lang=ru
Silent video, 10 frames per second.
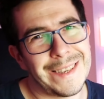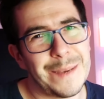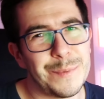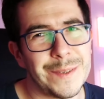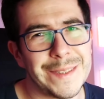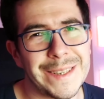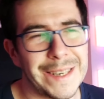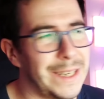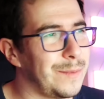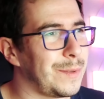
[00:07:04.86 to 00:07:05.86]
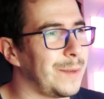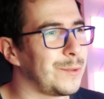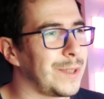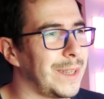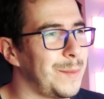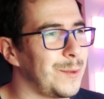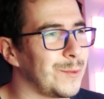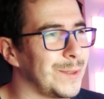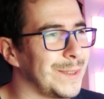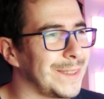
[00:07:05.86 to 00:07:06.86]
Apple отдыхает, потому что когда мне
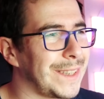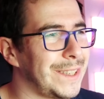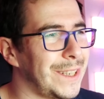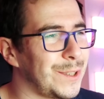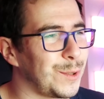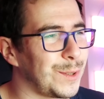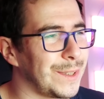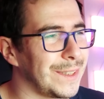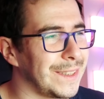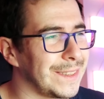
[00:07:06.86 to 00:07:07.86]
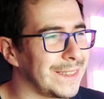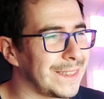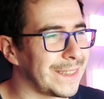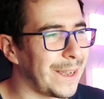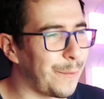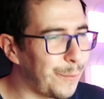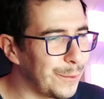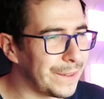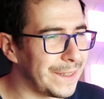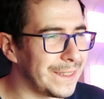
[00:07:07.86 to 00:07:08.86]
нужно скачать что-то с
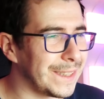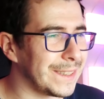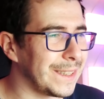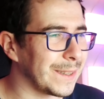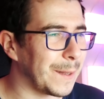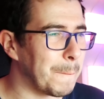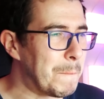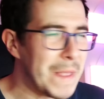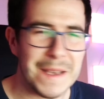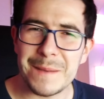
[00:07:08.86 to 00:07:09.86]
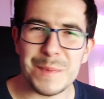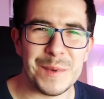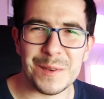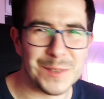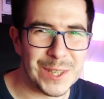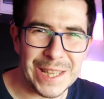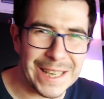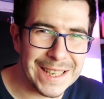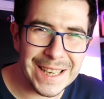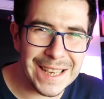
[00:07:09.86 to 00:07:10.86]
iPhone, если я снял там, например, в
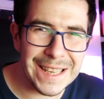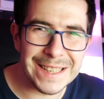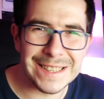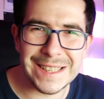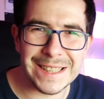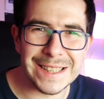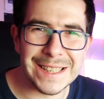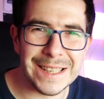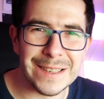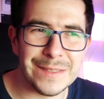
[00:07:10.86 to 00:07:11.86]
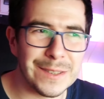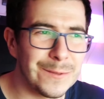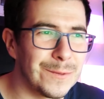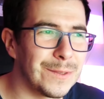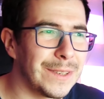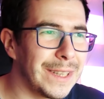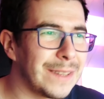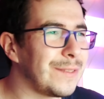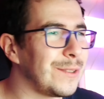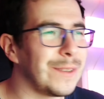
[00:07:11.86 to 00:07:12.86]
4К 60 кадров в секунду,
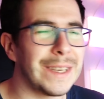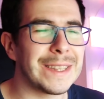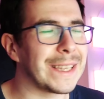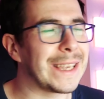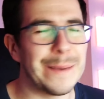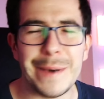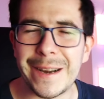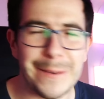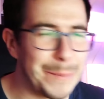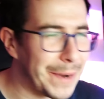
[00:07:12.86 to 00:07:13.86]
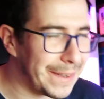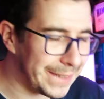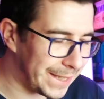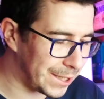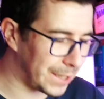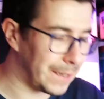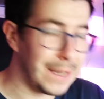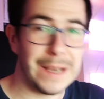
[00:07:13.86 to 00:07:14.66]
это все, это геморрой полнейший.